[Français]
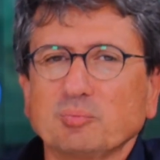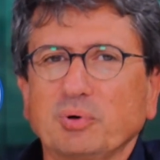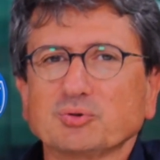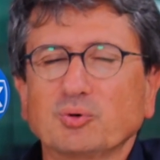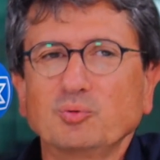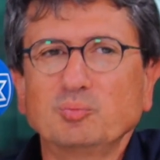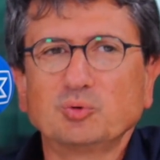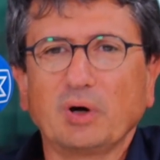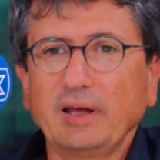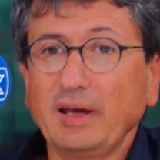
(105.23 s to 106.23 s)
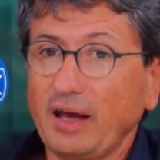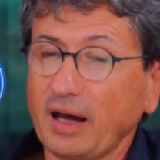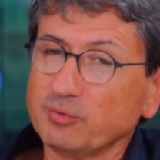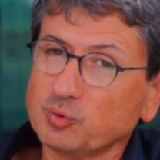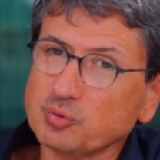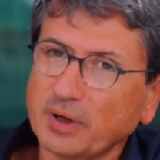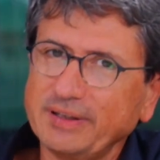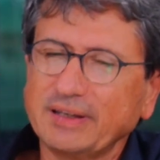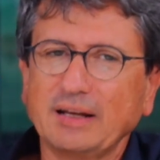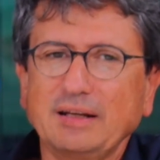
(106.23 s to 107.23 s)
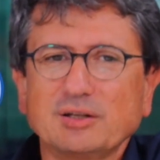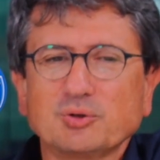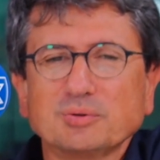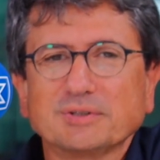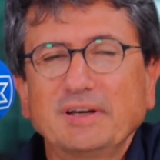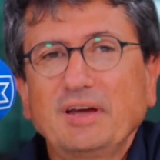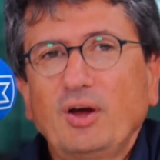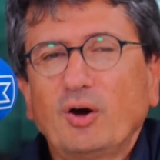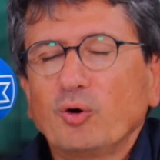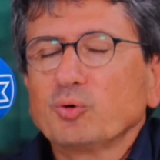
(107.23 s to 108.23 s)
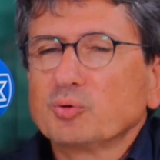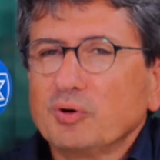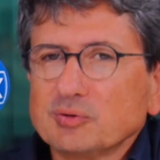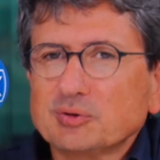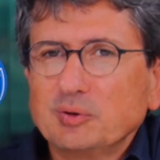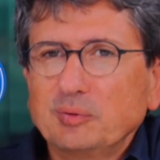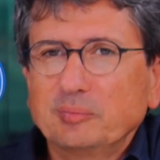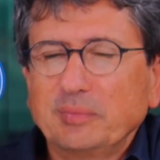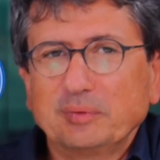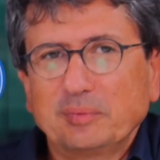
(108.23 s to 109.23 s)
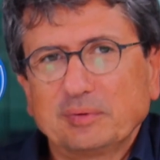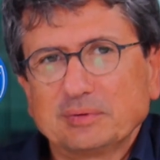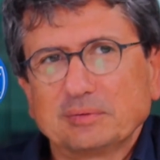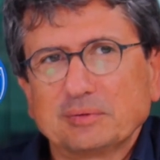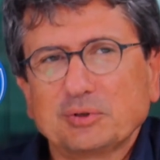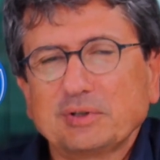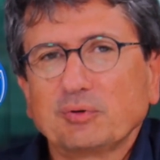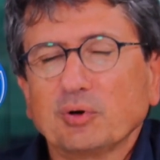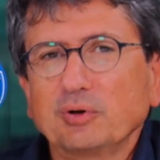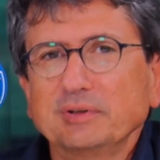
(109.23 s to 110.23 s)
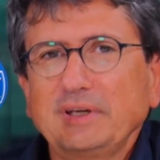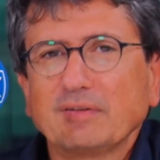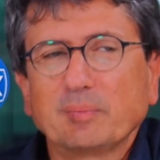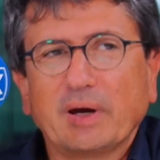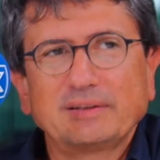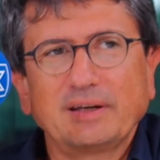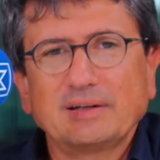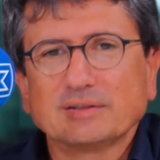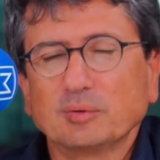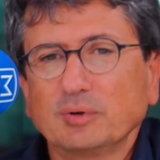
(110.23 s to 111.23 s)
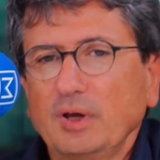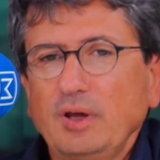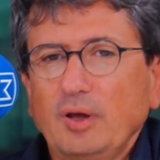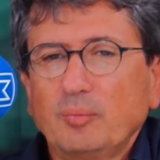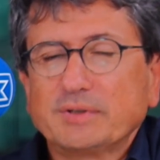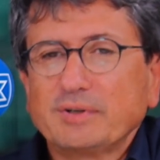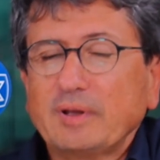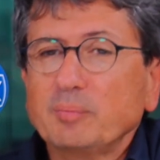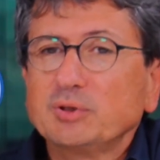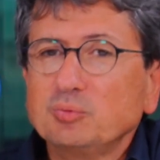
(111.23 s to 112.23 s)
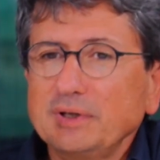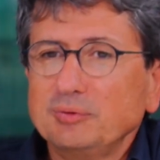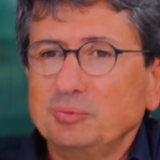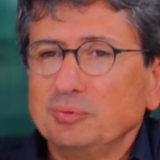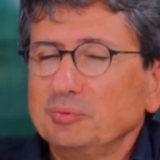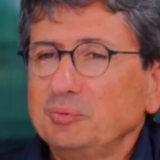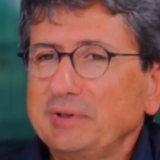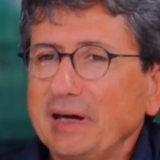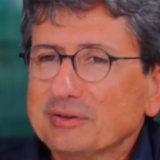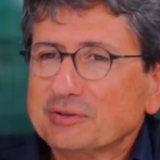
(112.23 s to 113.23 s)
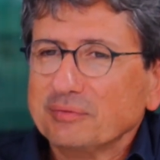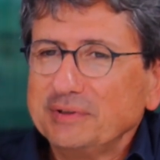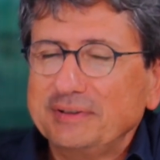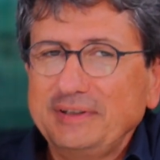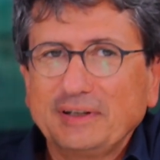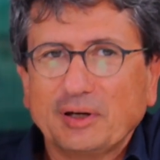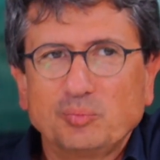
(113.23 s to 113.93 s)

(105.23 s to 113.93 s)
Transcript: Je pense que l'humour arrive toujours à décaler les choses. En l'occurrence, euh, euh, Joseph Gorgoni avec Marie-Thérèse, euh, ben, c'est un habitué du, théâtre, j'ai envie de dire.